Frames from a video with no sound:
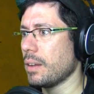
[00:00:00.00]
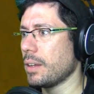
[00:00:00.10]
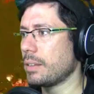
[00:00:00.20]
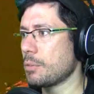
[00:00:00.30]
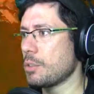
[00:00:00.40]

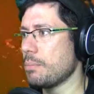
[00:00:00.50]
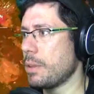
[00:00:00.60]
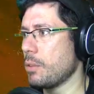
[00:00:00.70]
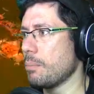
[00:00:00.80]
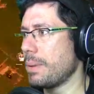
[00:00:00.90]
¿Estamos en
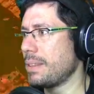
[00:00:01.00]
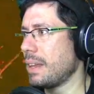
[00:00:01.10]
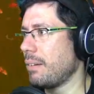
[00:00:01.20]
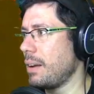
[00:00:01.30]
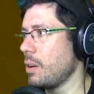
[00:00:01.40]
medio de un
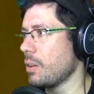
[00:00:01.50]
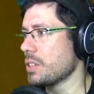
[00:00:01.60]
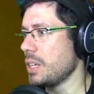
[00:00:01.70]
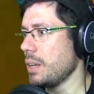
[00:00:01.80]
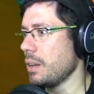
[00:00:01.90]
vendaval o algo
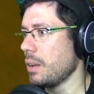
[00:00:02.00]
así?